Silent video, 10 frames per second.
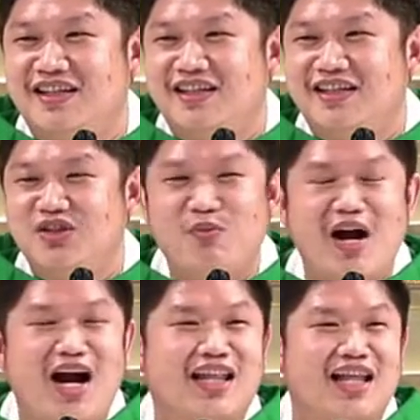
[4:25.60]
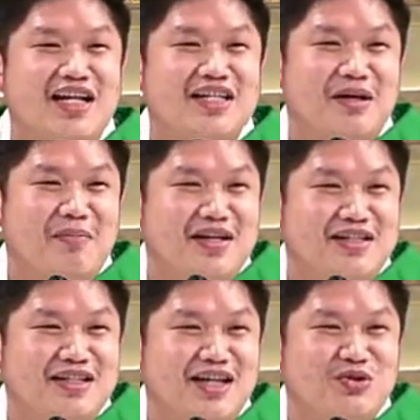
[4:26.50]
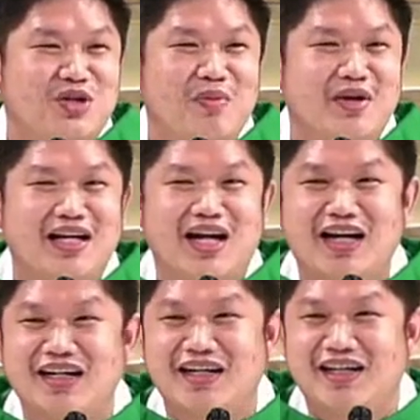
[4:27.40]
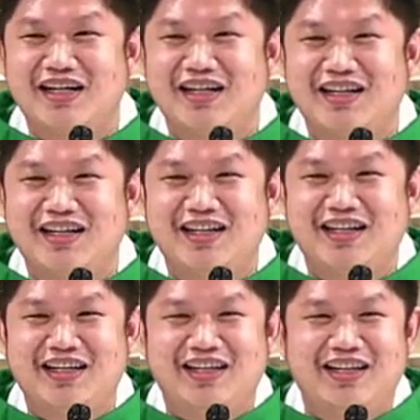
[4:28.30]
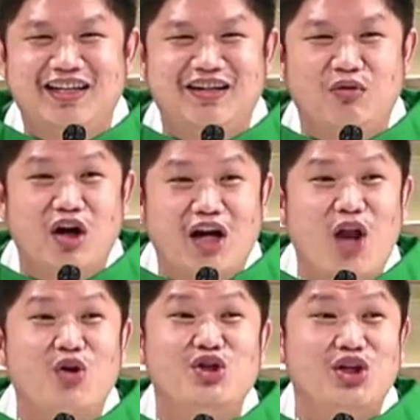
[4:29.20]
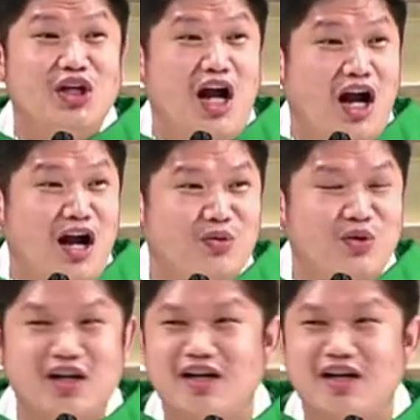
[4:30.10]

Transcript: Coba angkat tangan siapa di sini yang sudah menikah? Wah, kalau di sini nggak ngaku ya.